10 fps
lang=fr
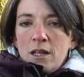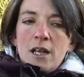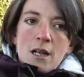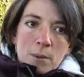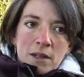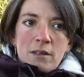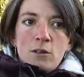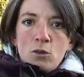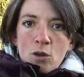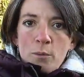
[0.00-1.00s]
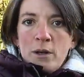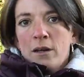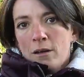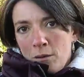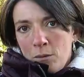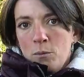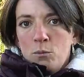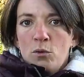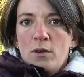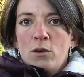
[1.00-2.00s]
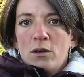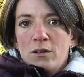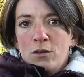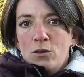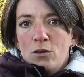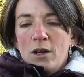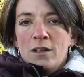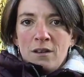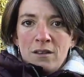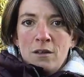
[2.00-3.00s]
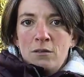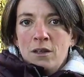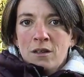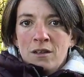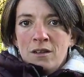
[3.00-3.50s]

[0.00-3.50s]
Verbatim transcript: et les pratiques de Norbert pour valoriser ce sol à travers sa vigne.